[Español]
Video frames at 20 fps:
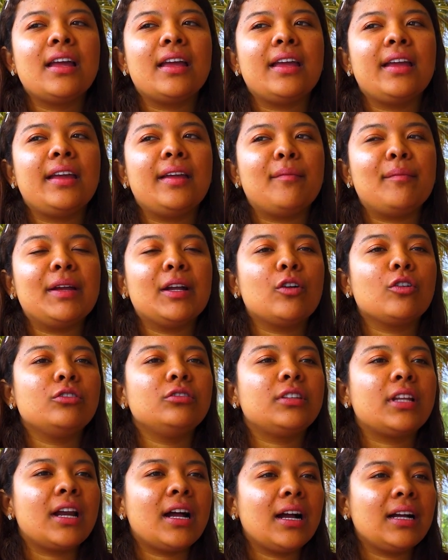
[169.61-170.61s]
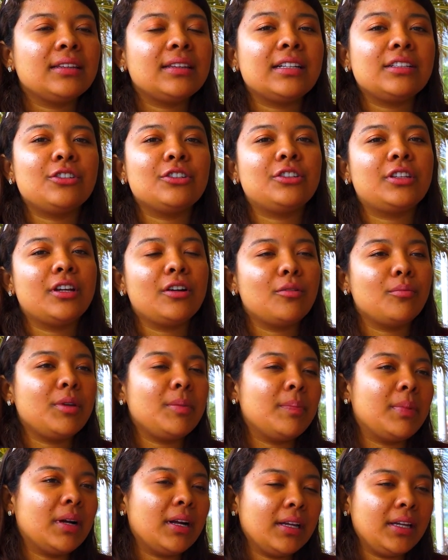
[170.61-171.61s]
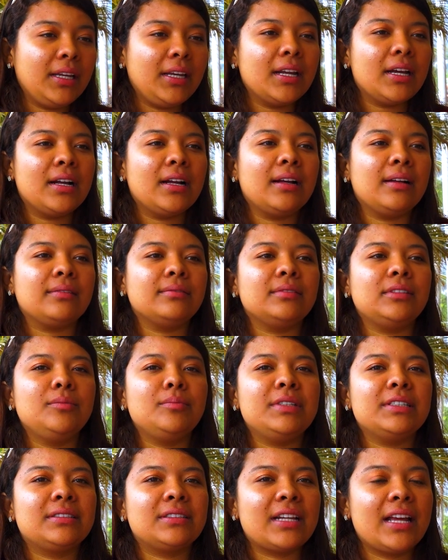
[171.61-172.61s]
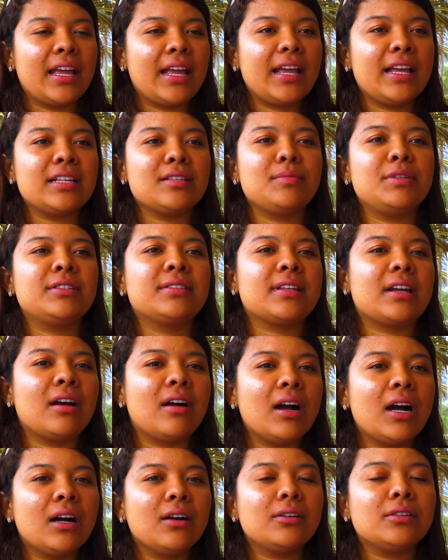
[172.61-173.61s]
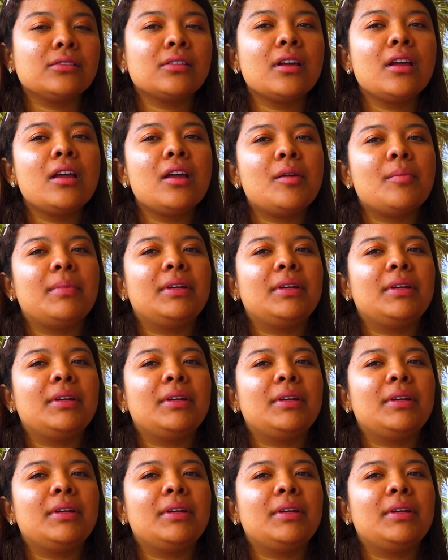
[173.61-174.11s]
me contratan, yo tengo mi página mi red mis trabajos,